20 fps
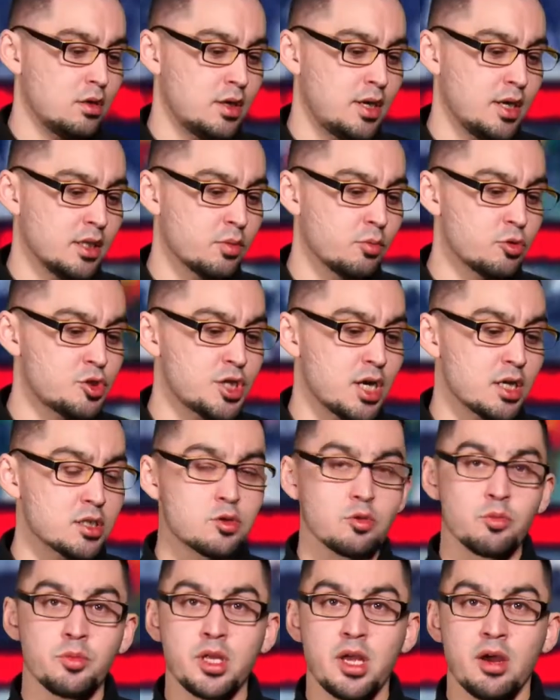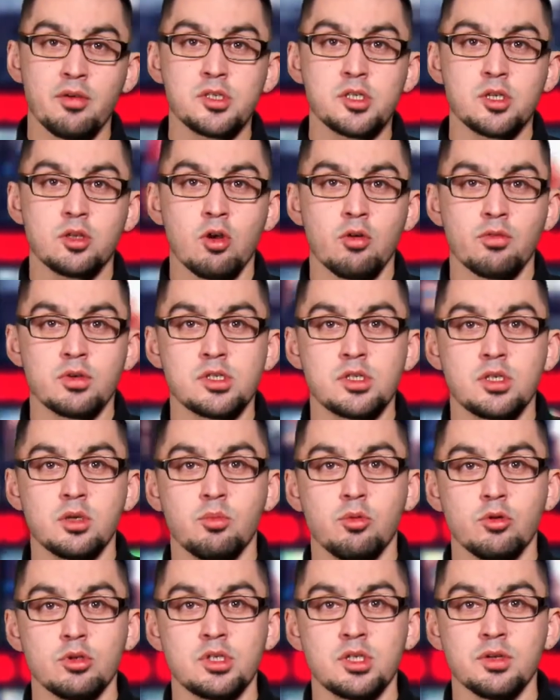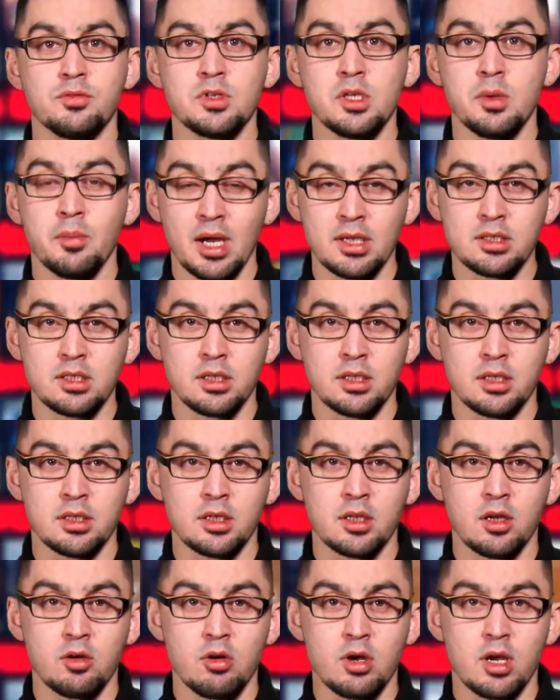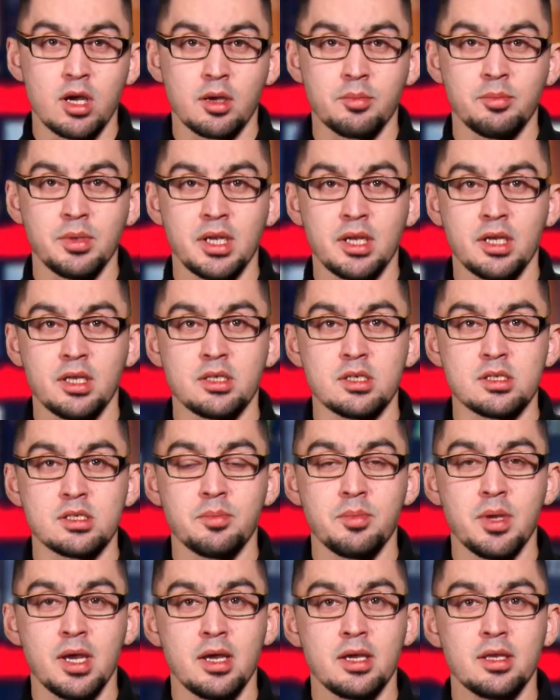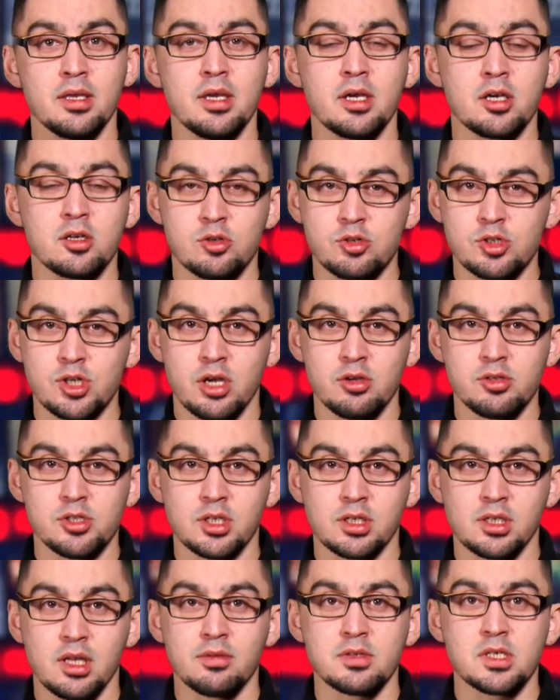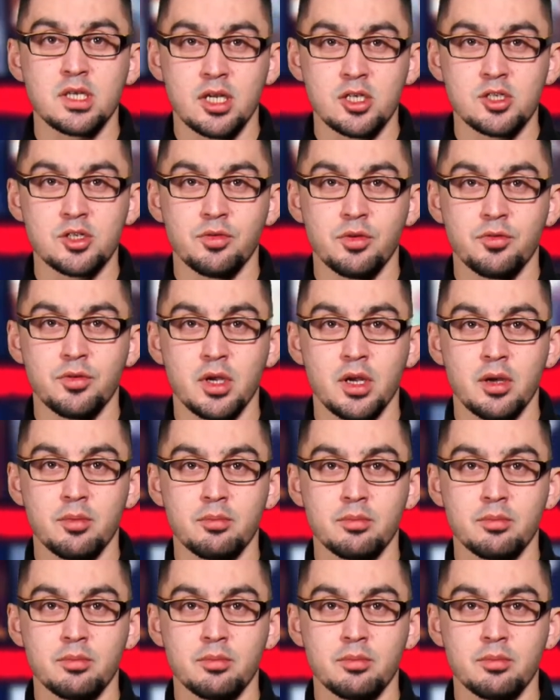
К этому часу у меня все новости. Будьте внимательны на дорогах, берегите себя и окружающих. До встречи в эфире.